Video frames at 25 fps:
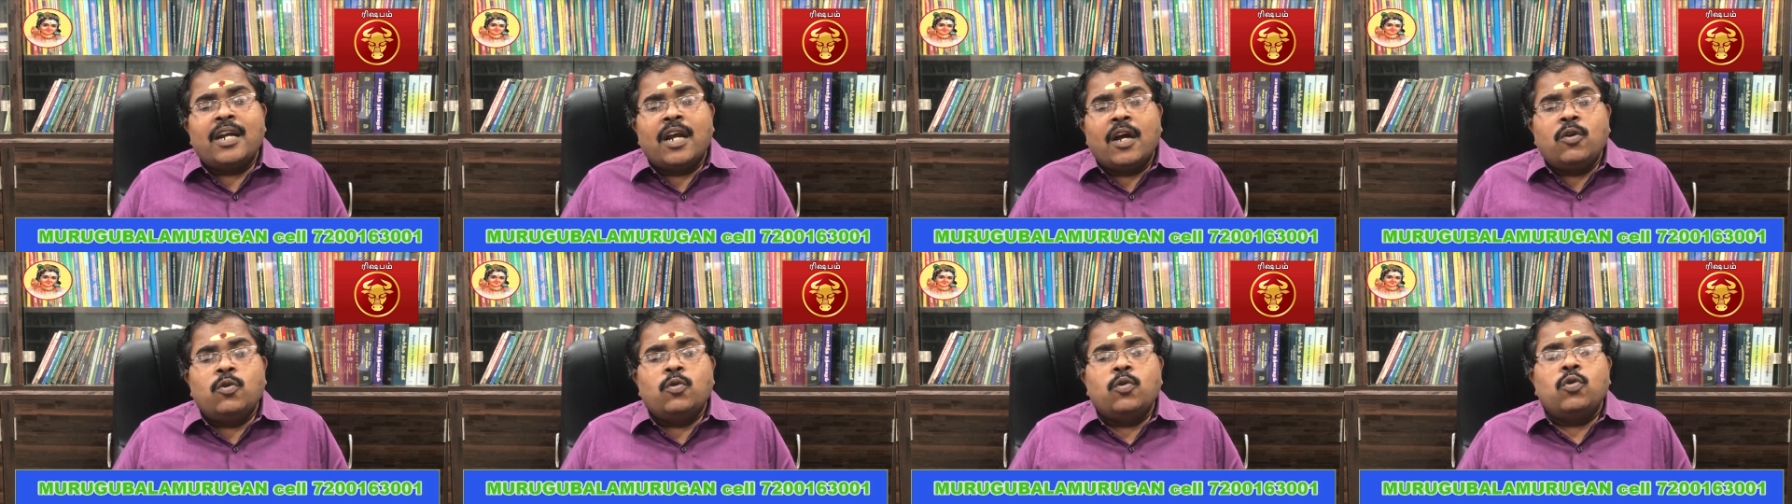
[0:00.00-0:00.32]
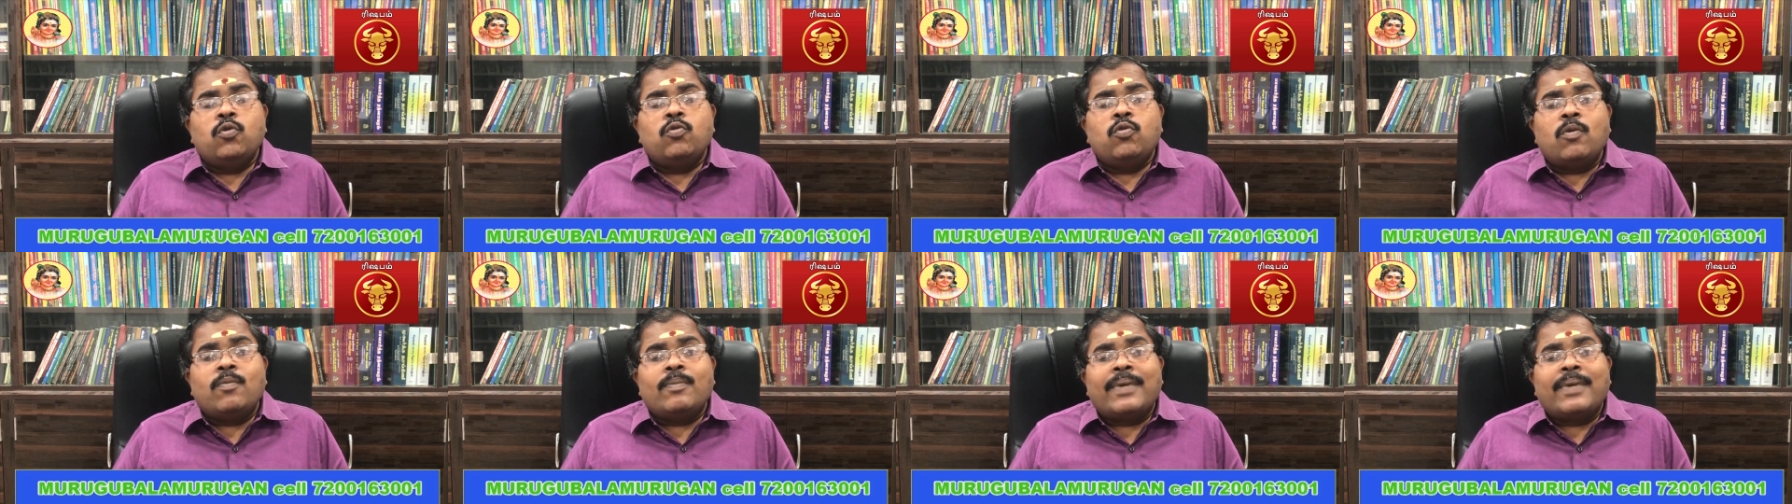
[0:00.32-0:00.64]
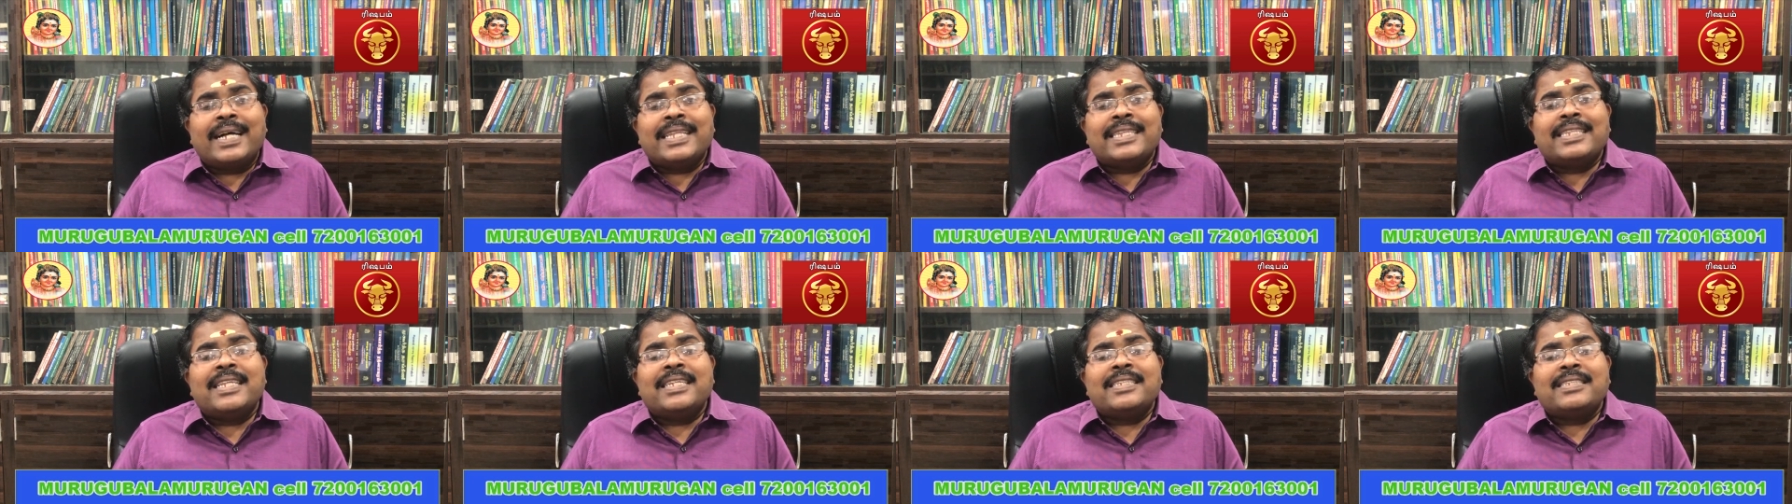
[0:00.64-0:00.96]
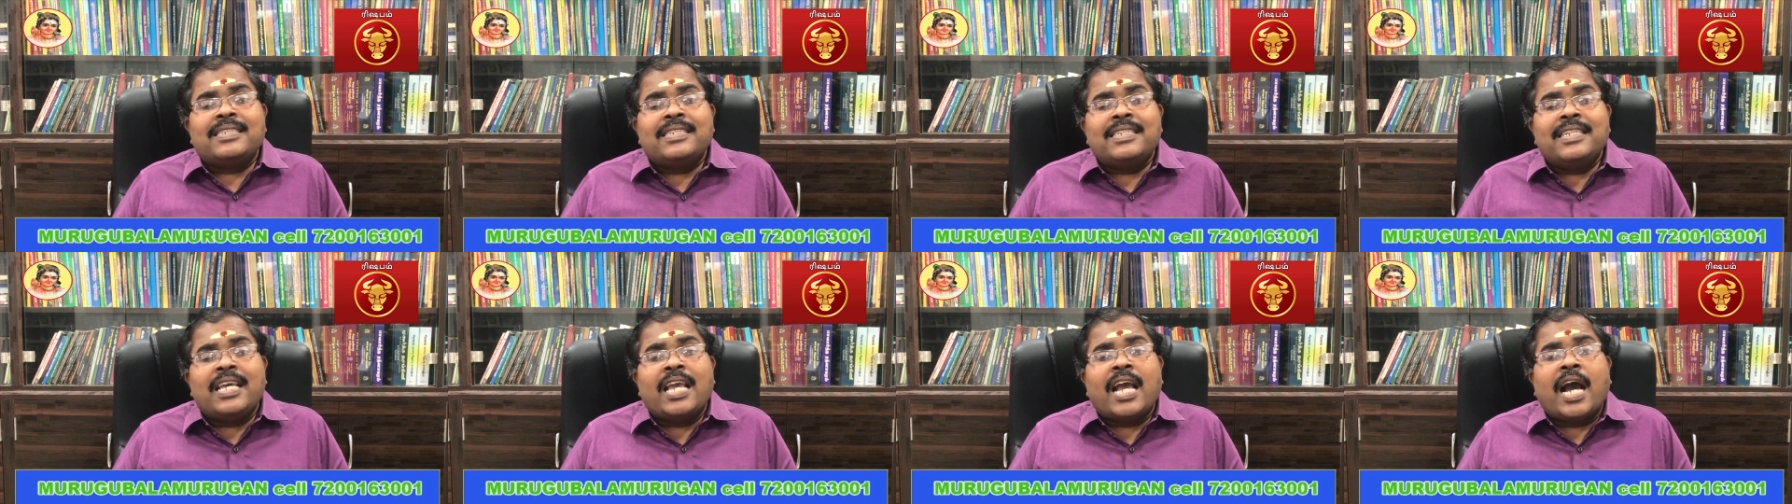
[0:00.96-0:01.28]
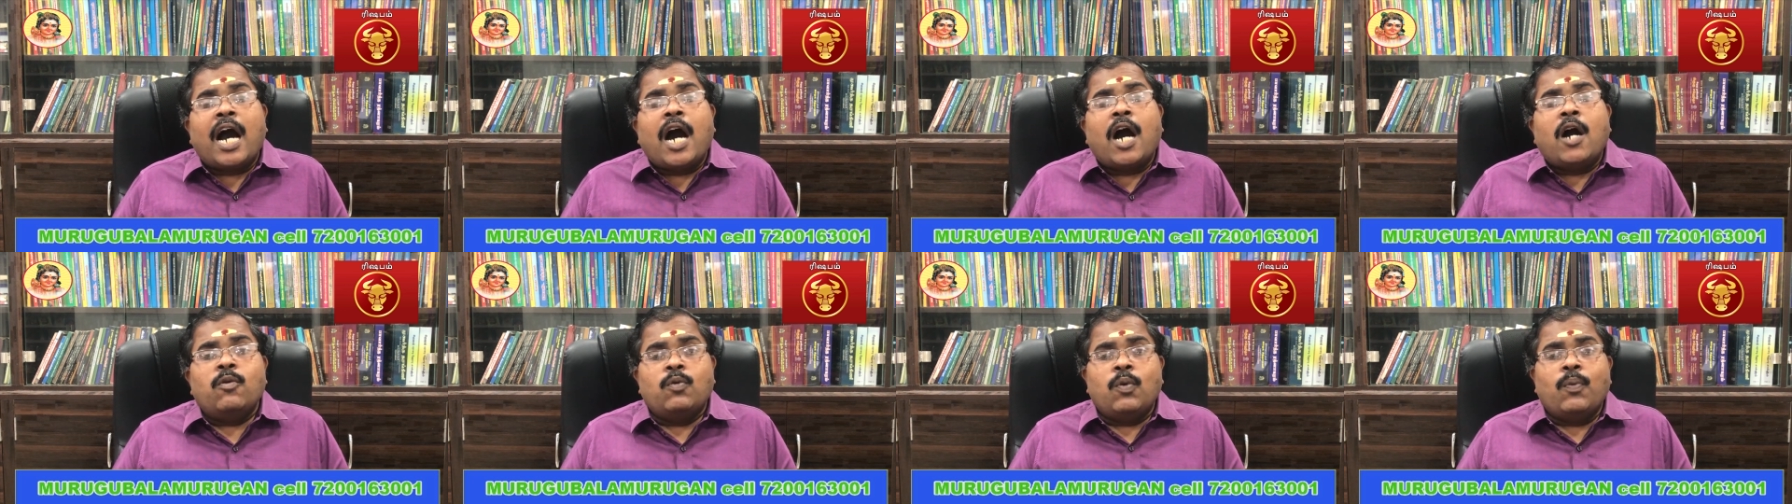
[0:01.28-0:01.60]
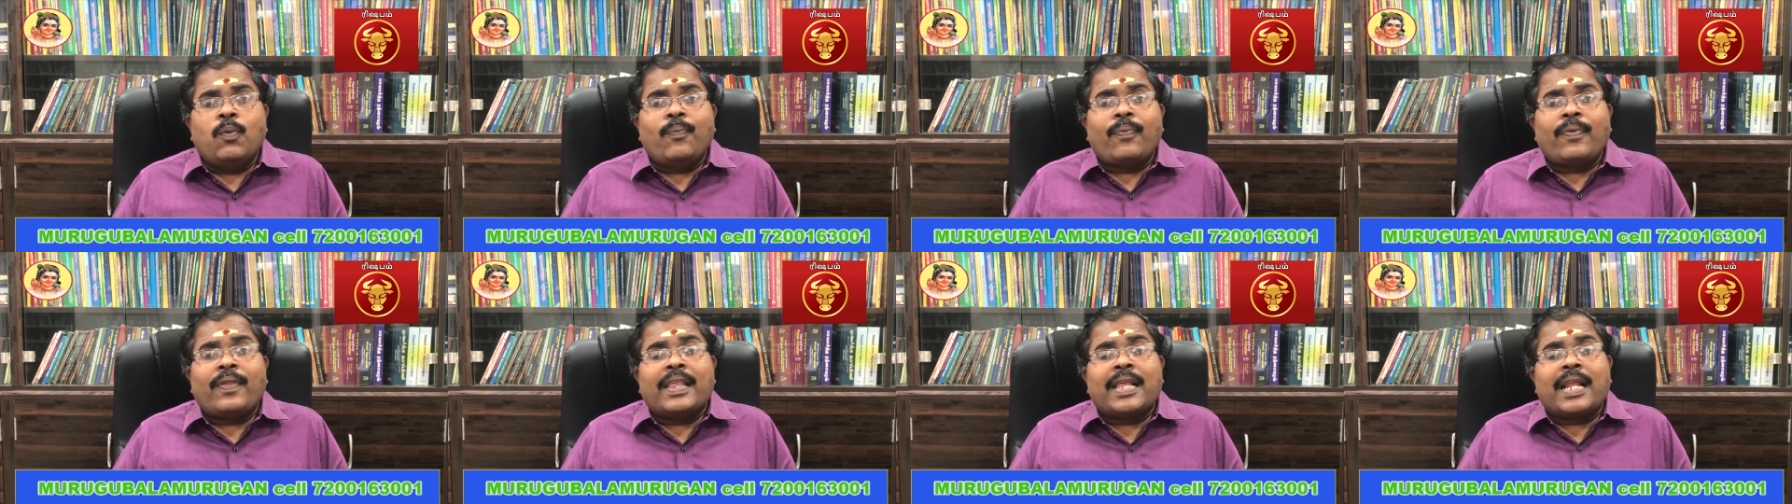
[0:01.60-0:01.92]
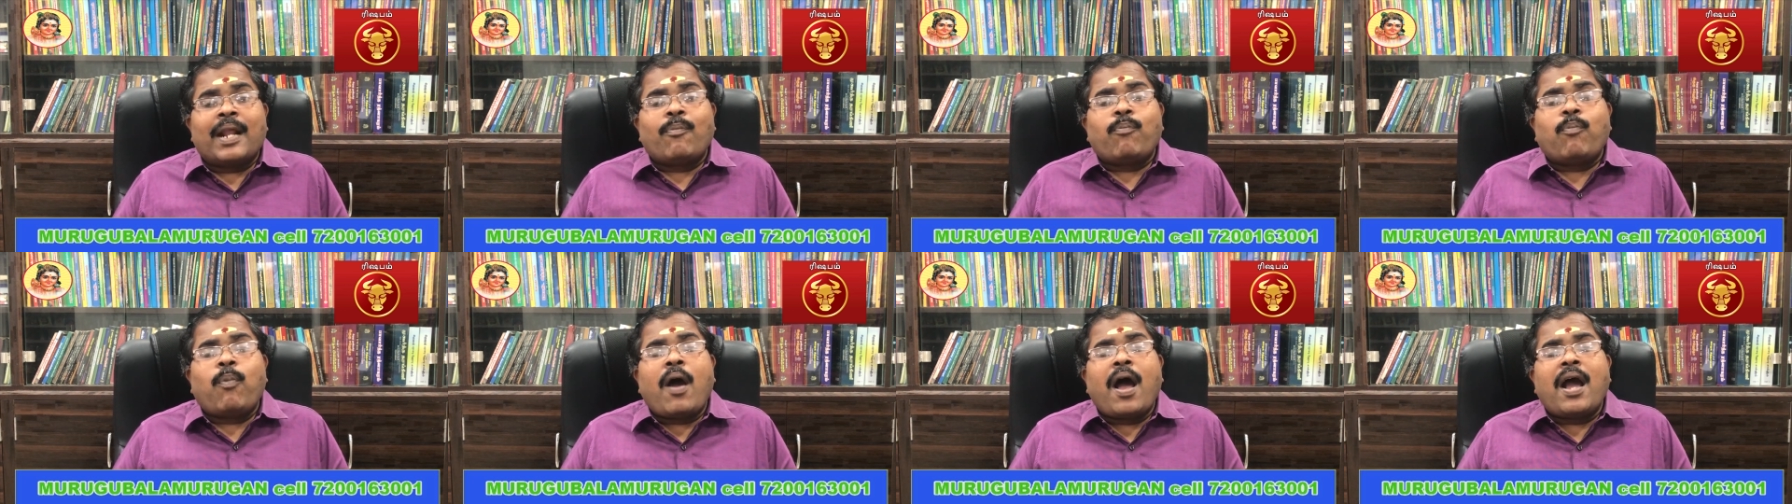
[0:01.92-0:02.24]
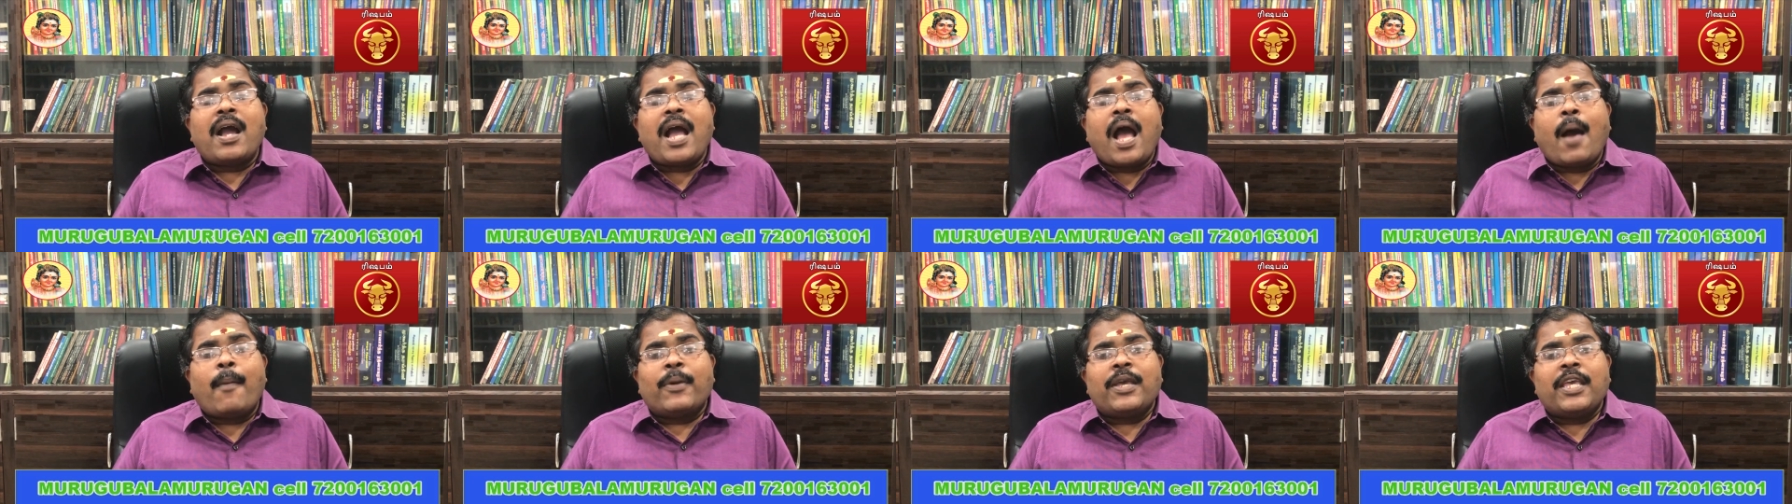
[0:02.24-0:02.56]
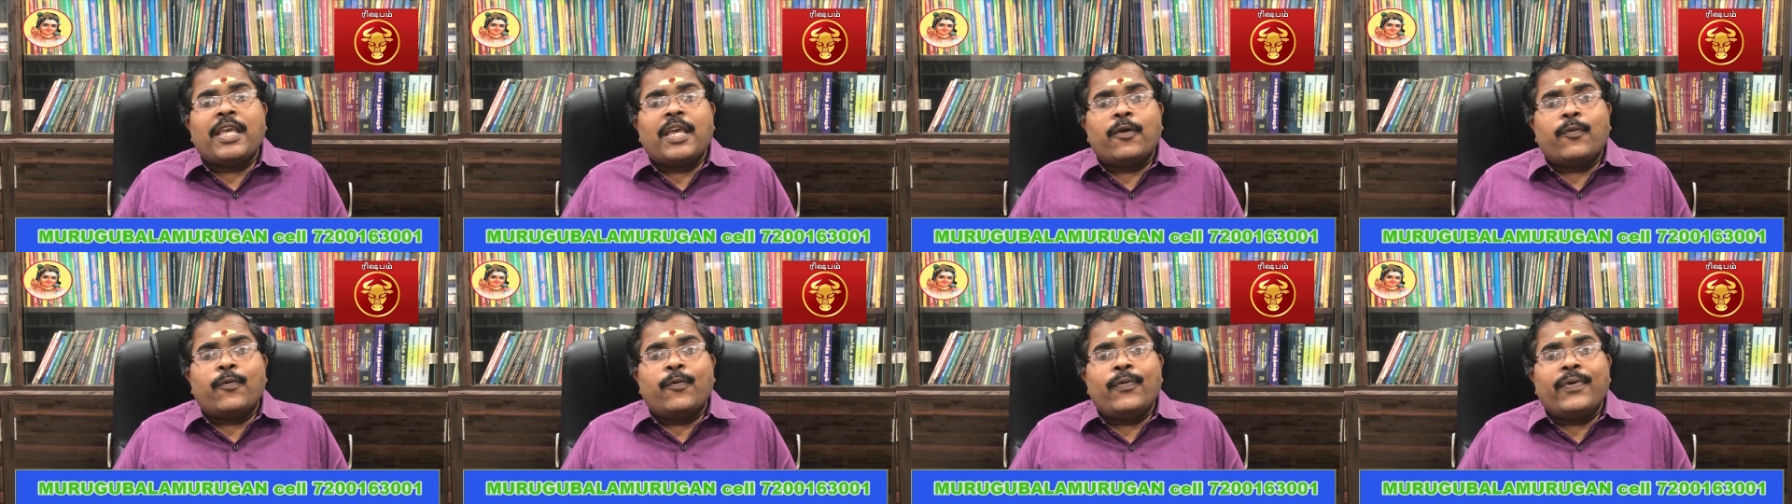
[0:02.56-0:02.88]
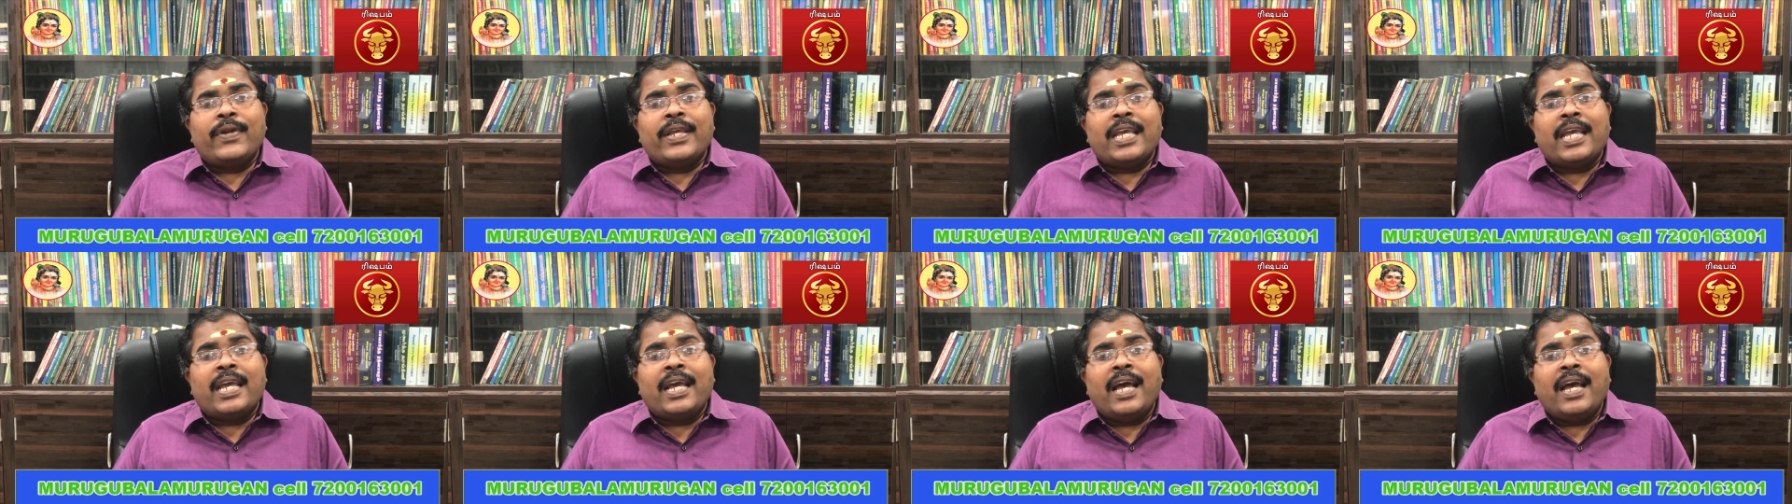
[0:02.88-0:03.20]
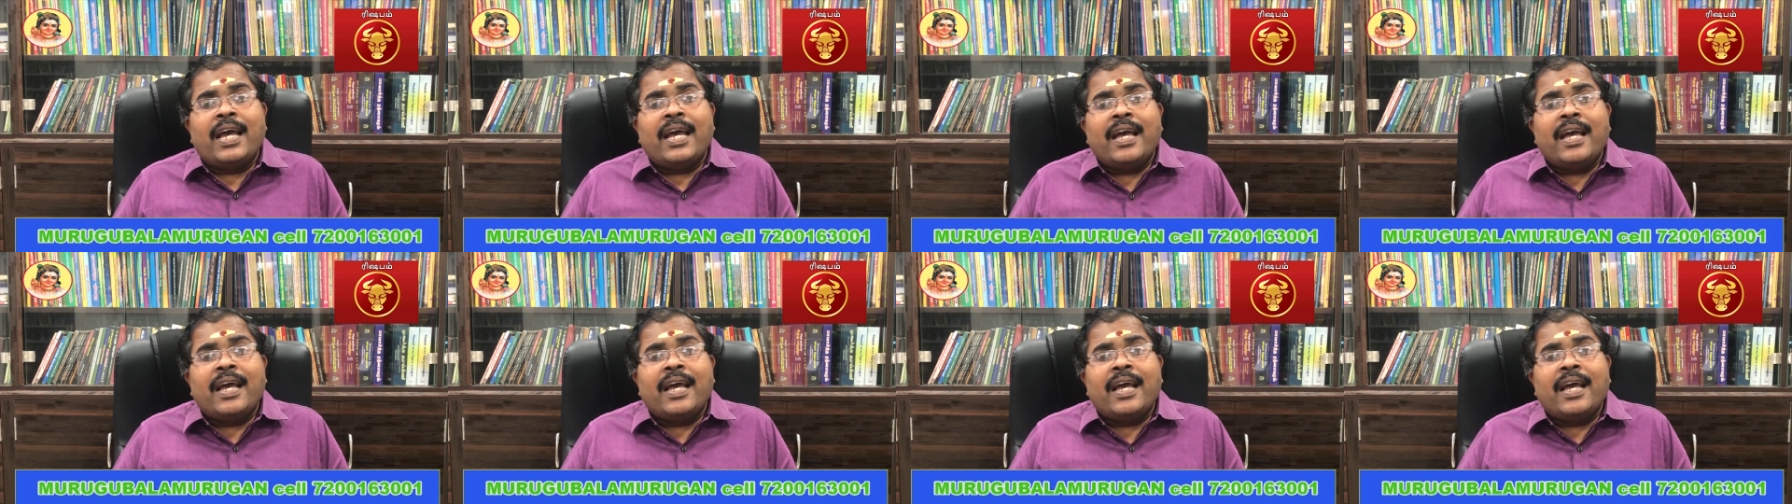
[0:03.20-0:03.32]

கௌரவம் அந்தஸ்து யாவும் சிறப்பாக அமையக்கூடிய